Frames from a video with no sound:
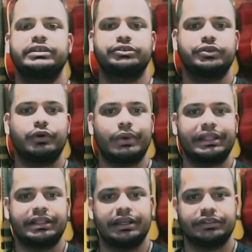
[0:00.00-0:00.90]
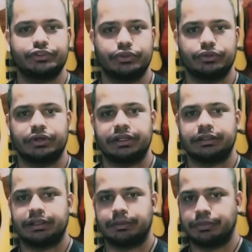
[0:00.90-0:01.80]
Isso não é trilha sonora,
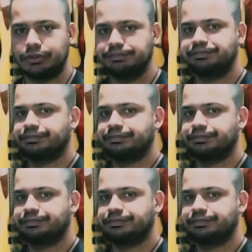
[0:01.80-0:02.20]
tá bom?